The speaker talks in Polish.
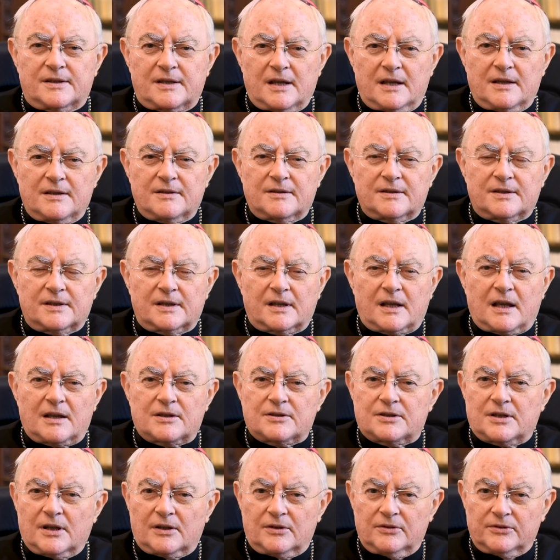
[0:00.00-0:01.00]
sens
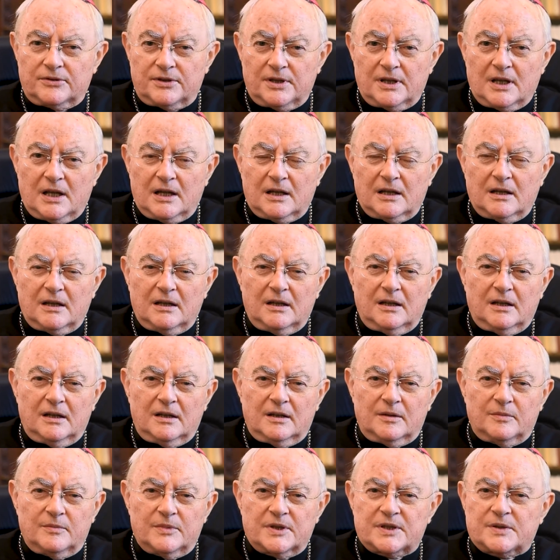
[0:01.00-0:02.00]
każdego dnia
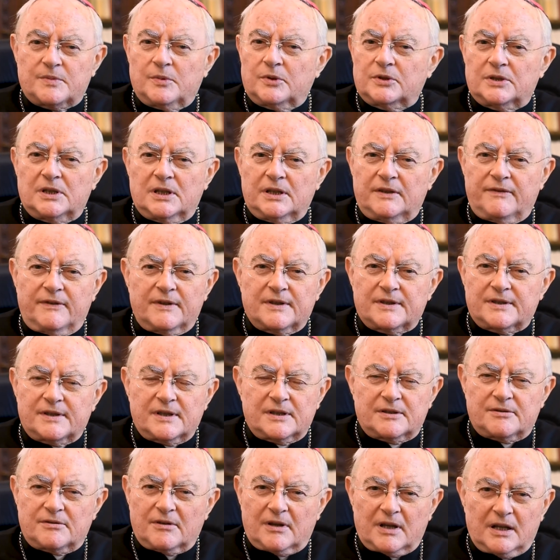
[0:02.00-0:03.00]
bez modlitwy jest
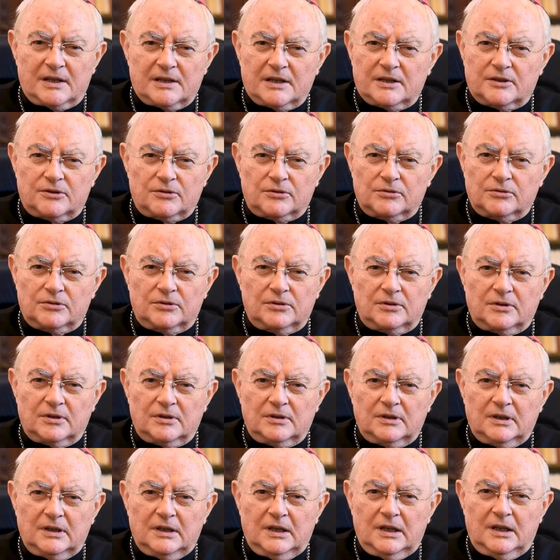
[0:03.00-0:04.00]
niesłychanie
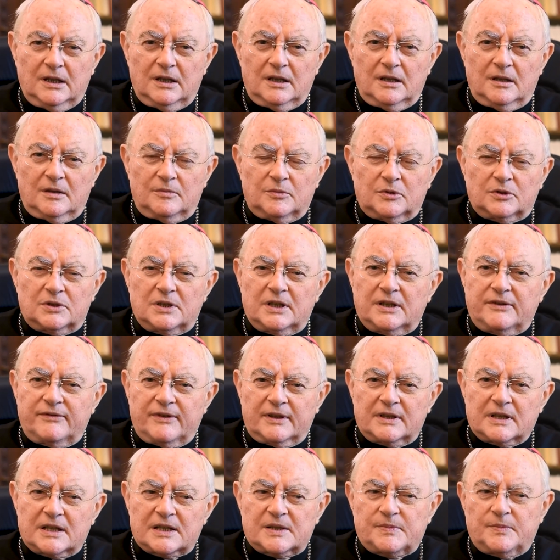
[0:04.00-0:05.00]
trudno.
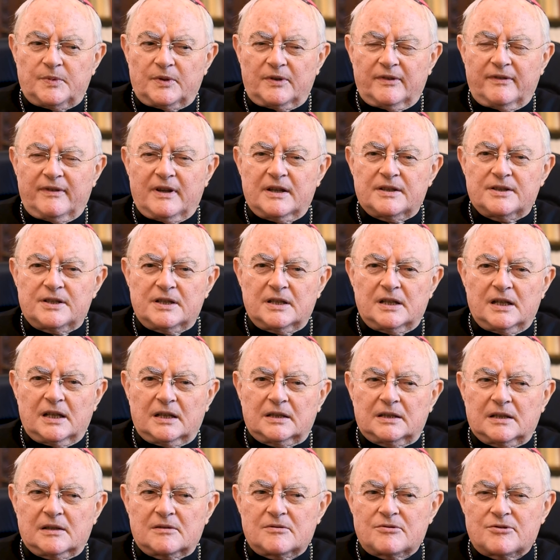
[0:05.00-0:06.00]
Modlitwa nas prowadzi,
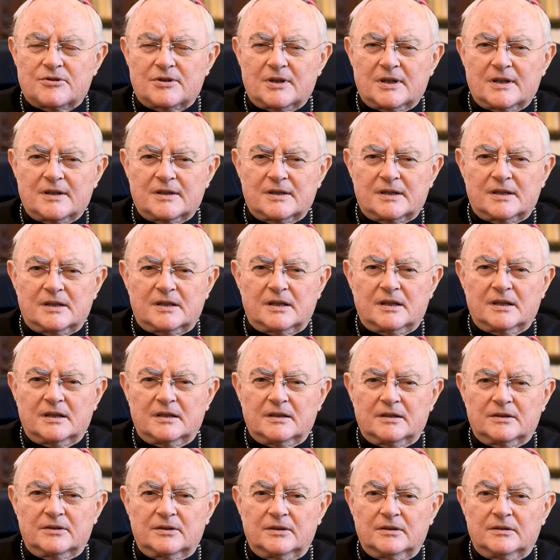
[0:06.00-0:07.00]
dlatego że jest
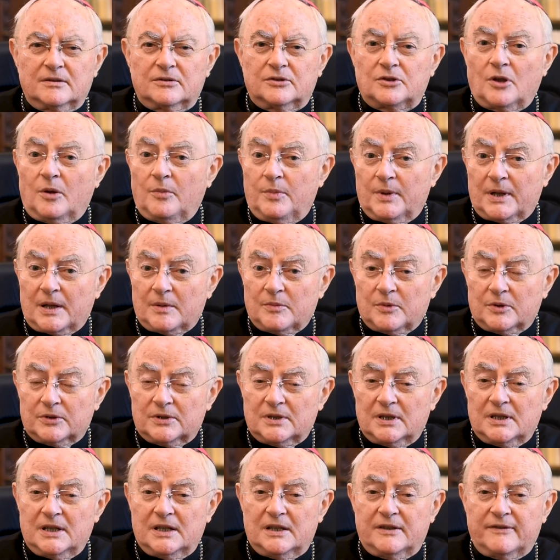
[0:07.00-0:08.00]
y, dobra
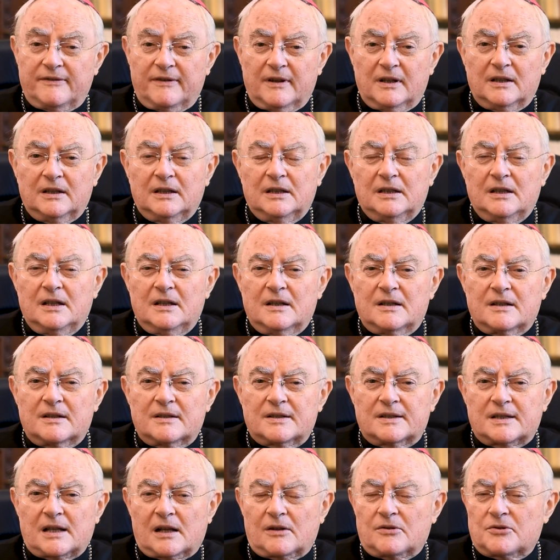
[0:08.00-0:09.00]
modlitwa
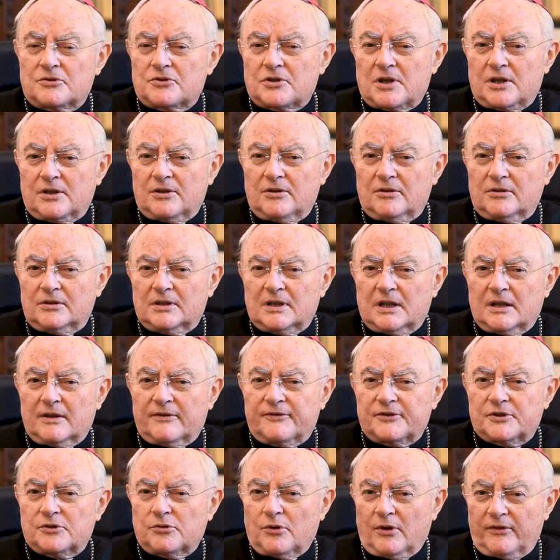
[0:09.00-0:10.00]

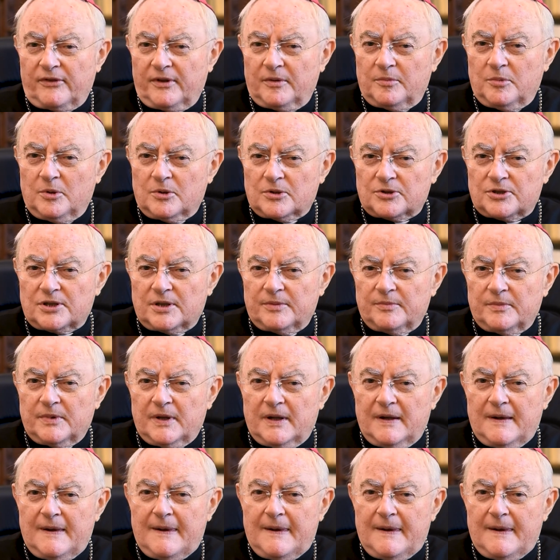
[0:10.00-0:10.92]
zakorzeniona w Słowie Bożym.